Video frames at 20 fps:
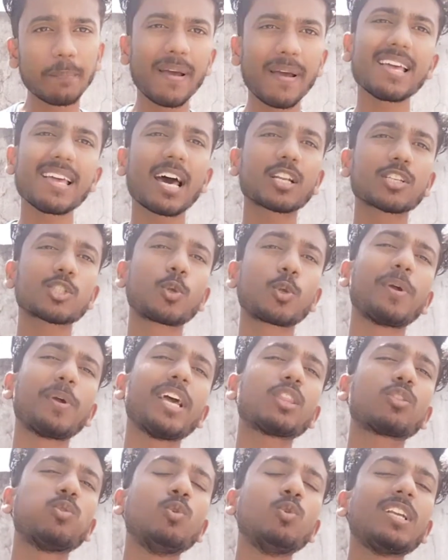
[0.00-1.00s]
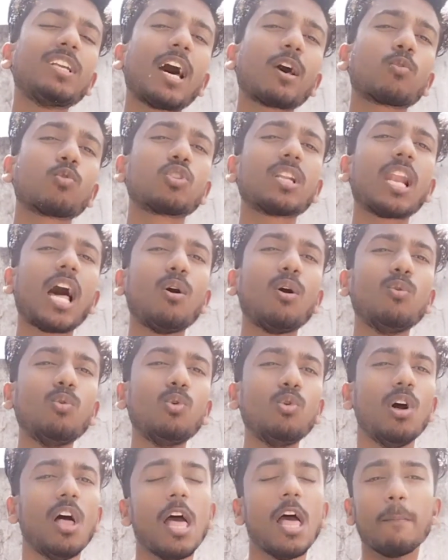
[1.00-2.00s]
मैं यार श्वेत हूँ यार उजला हूँ
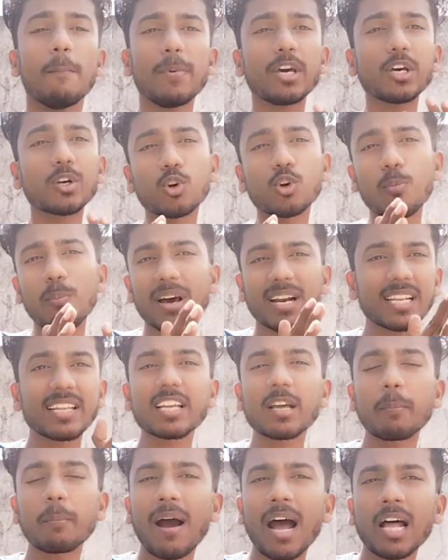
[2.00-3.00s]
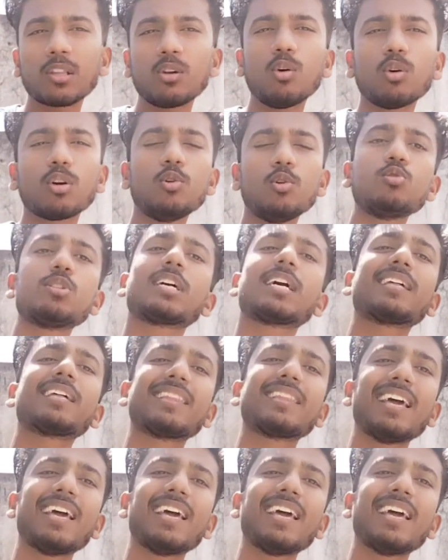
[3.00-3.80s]
मेरे को मरने के बाद लोग यूज करते